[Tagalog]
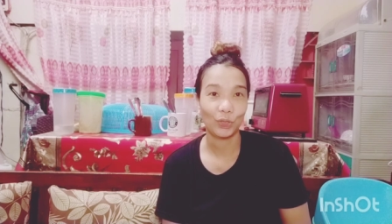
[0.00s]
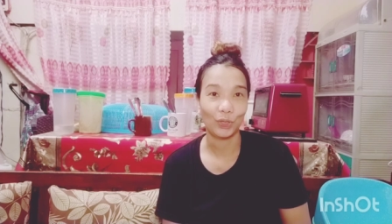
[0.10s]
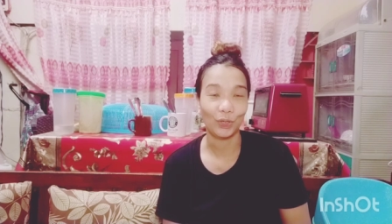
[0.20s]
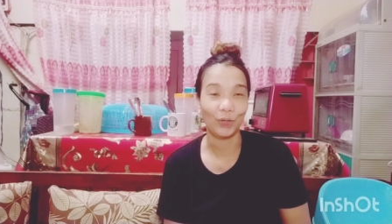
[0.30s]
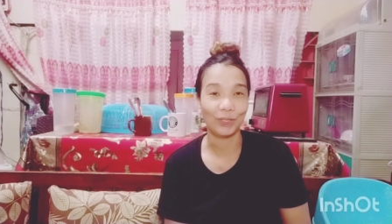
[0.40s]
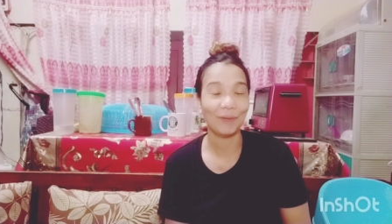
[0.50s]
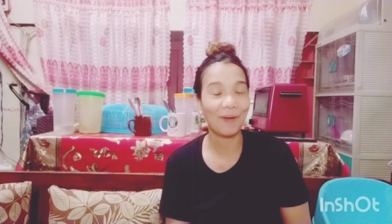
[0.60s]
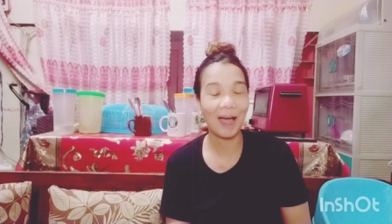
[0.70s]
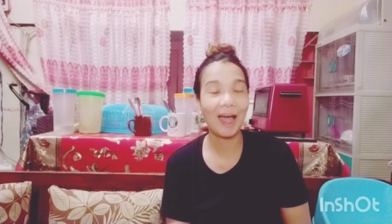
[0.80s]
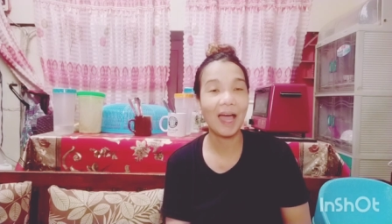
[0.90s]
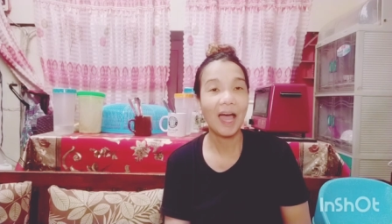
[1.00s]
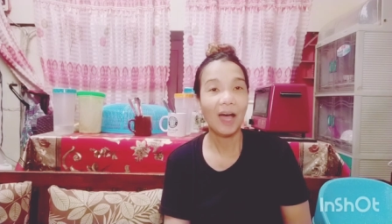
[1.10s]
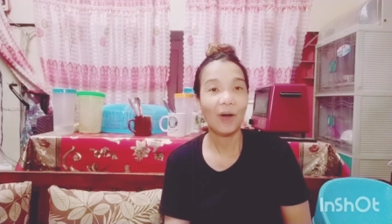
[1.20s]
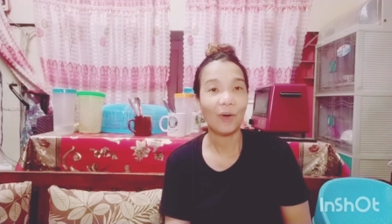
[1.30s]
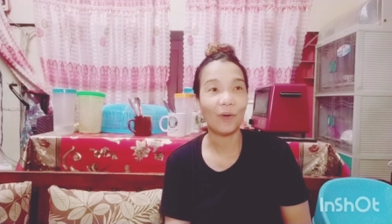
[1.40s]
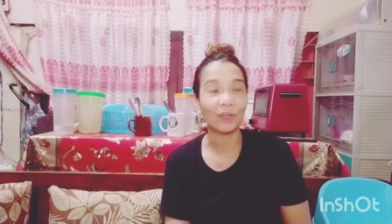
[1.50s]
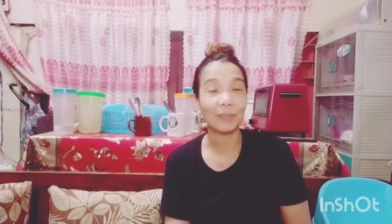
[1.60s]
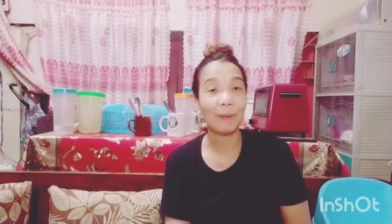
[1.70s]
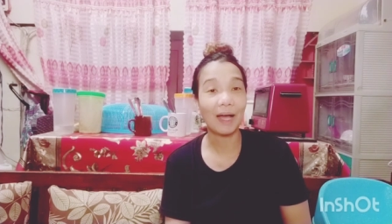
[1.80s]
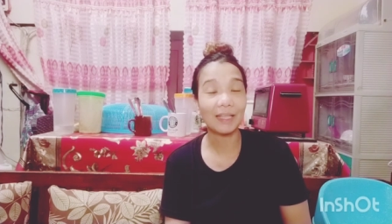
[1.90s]
O, di ba? O,
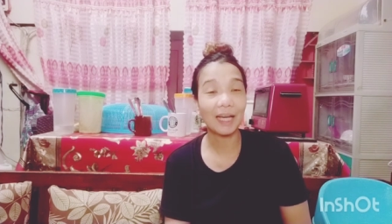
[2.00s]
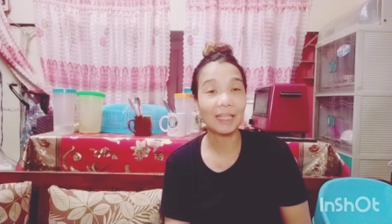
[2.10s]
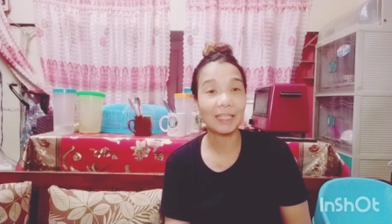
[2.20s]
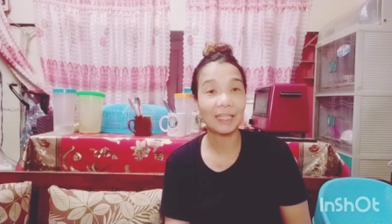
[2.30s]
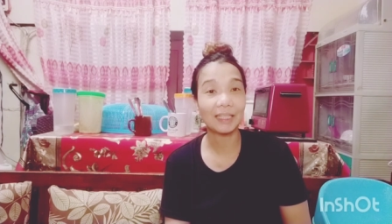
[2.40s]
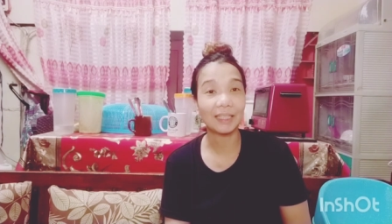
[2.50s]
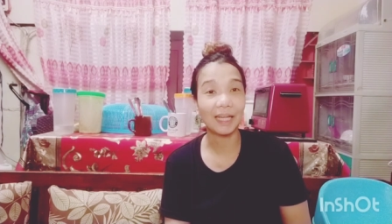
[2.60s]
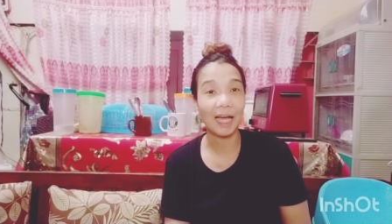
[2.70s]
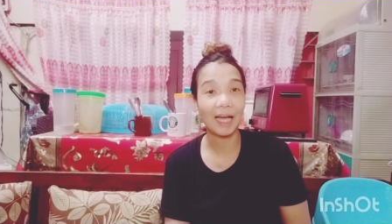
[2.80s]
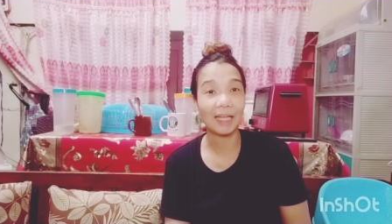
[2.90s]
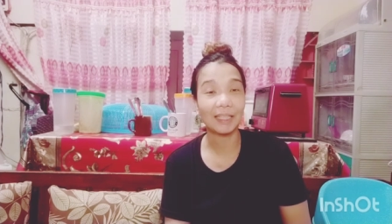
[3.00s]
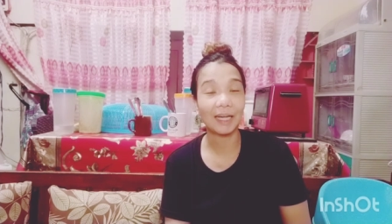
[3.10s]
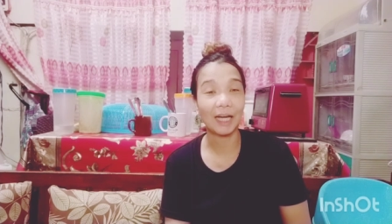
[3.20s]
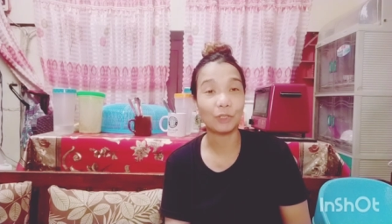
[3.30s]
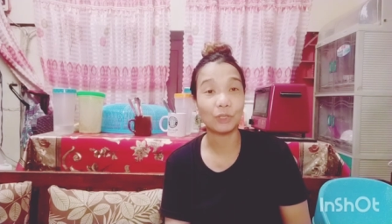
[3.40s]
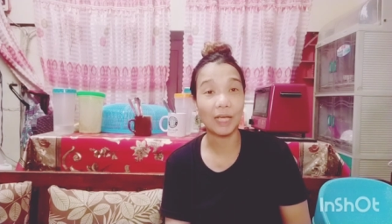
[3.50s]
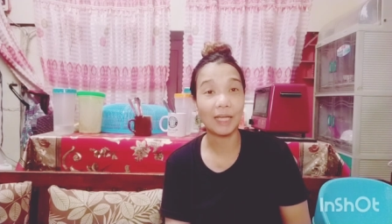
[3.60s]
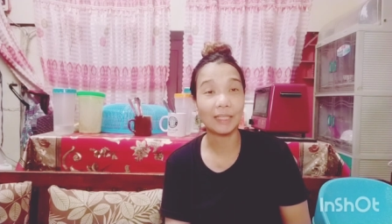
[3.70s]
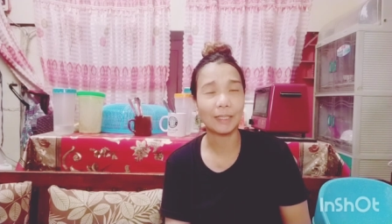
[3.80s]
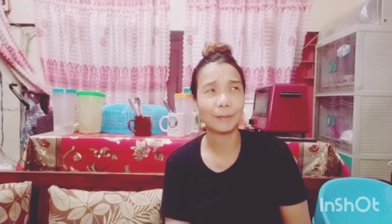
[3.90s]
di ba ang laki ng uh, ng ano
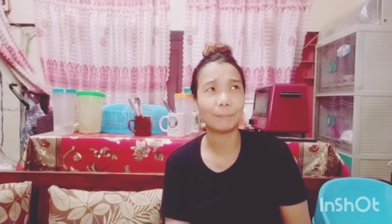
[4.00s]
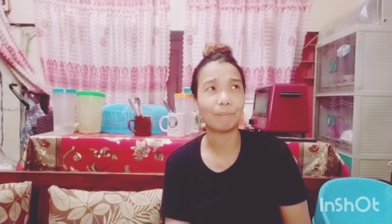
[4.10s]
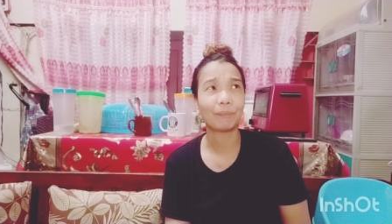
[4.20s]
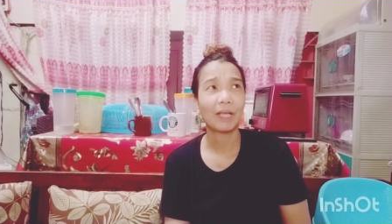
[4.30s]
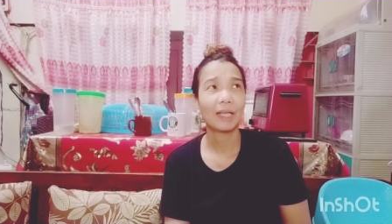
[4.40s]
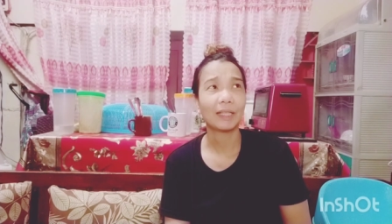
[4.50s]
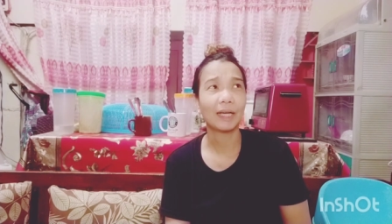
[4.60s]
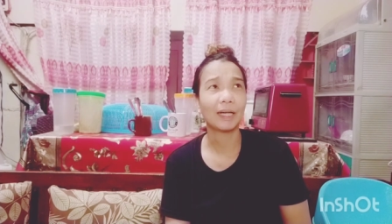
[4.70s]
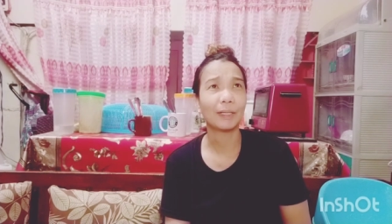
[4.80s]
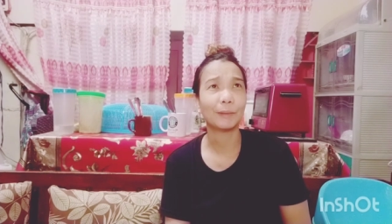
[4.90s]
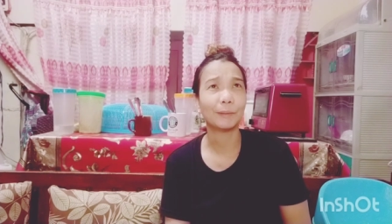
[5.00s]
niya ng ng